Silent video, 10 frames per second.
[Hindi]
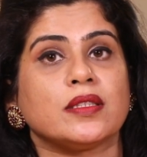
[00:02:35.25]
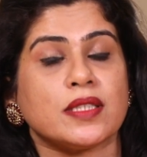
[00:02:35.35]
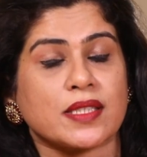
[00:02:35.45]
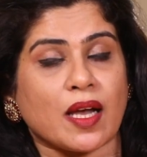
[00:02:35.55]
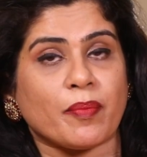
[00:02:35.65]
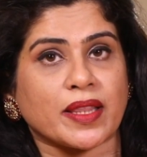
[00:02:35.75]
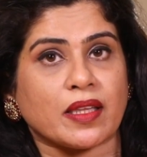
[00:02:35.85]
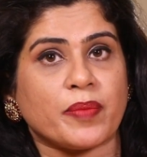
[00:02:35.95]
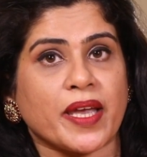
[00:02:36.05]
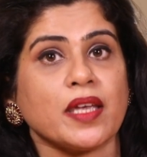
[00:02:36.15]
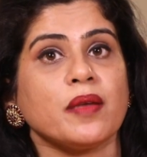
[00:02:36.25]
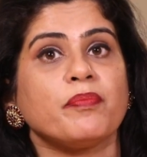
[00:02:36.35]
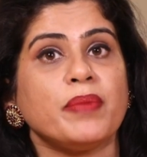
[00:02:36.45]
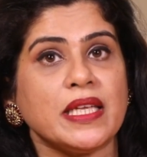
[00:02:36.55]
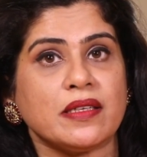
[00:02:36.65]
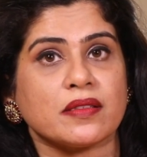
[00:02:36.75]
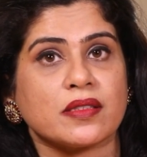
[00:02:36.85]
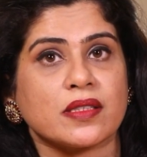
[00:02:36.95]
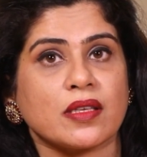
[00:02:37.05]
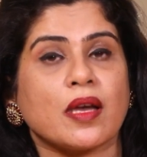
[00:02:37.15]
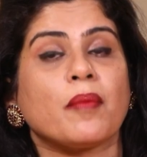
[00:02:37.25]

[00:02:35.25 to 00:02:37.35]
जिसका मतलब है पीरियड्स